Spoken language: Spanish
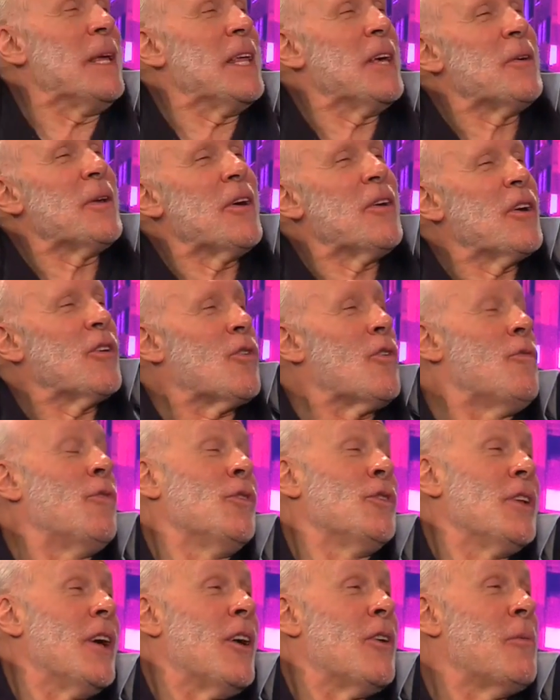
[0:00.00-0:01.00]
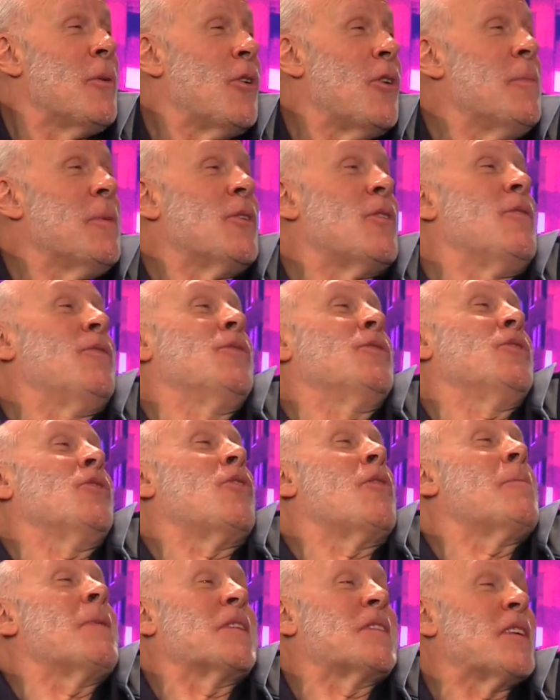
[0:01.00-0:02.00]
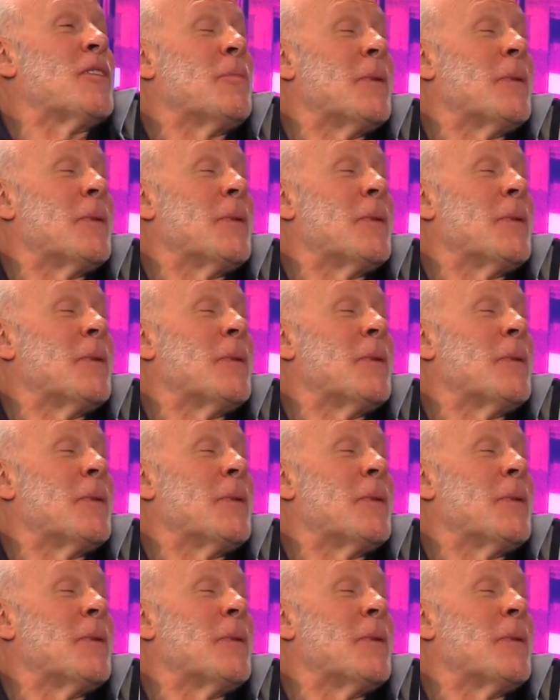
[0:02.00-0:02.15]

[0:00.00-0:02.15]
debería haber confundido, a lo mejor me confundió con Marcelo